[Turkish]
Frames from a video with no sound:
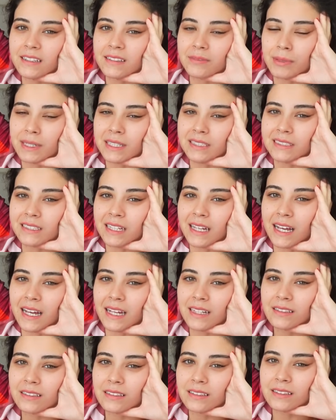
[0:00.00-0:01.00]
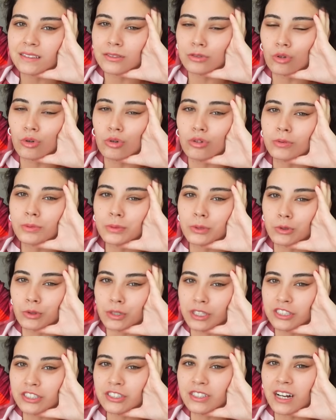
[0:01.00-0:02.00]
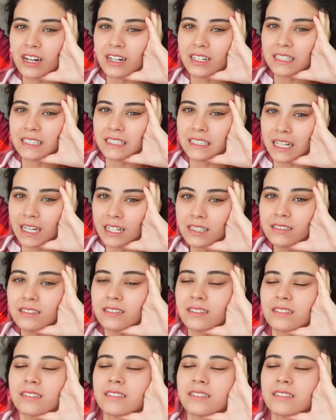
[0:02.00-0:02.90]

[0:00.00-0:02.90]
besleyen zorlu bir sürecin ardından